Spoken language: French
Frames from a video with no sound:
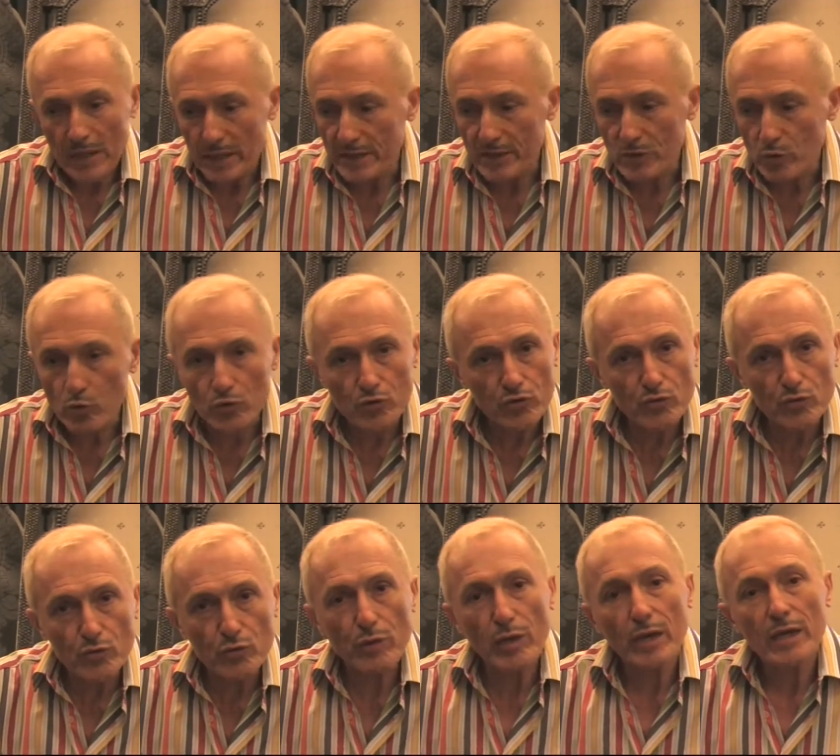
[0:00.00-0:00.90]
les
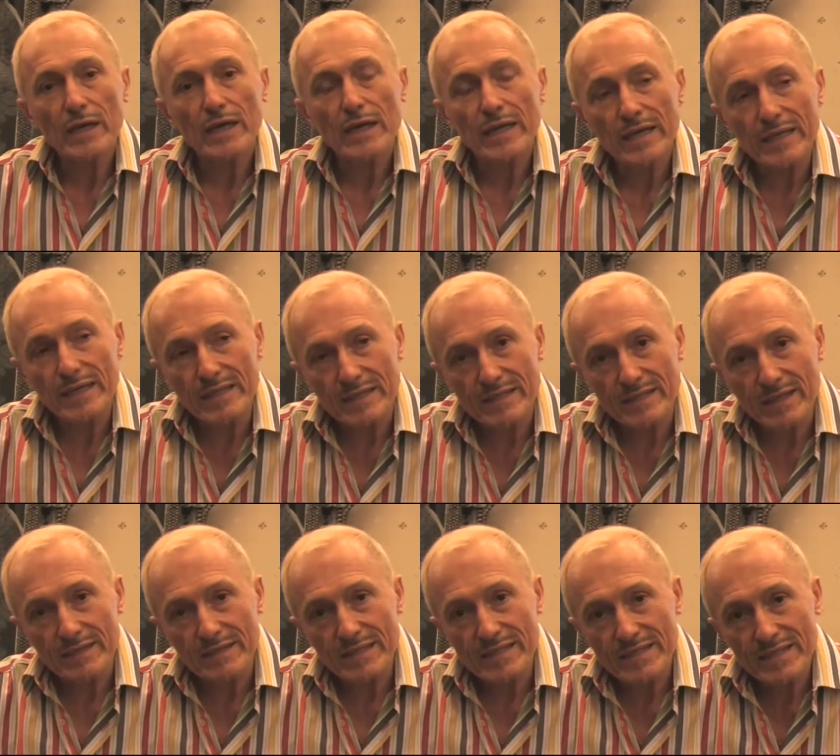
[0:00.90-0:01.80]
contours et
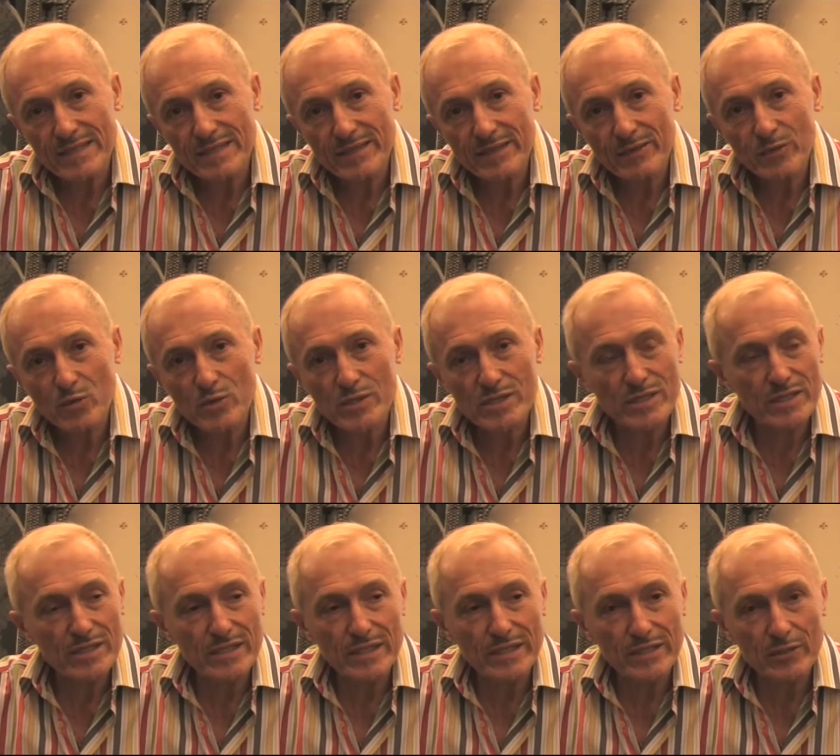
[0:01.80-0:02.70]
qui a dessiné
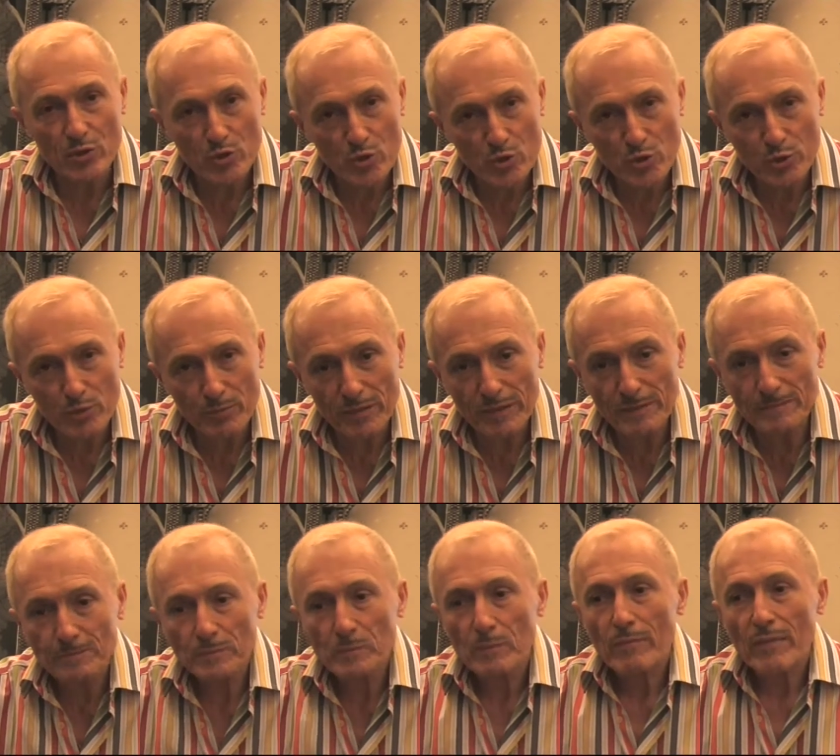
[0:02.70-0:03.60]
aussi les costumes.
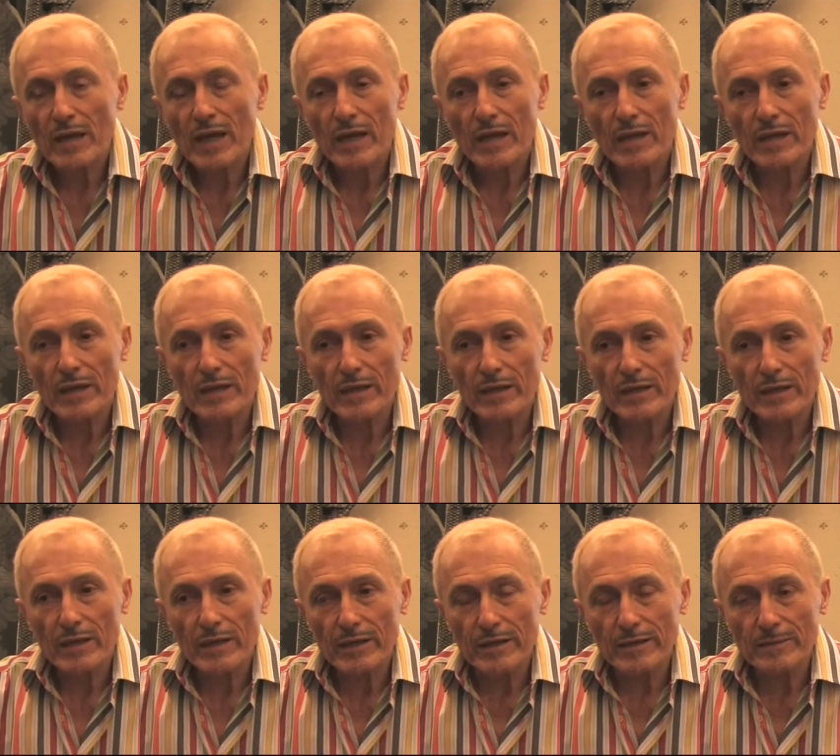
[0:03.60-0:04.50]

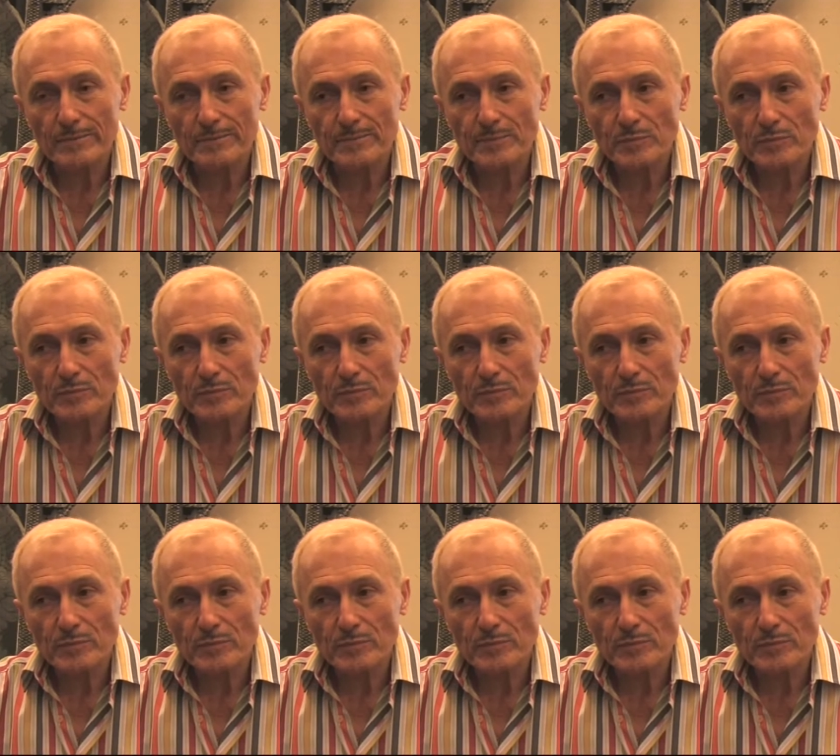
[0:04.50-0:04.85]
Et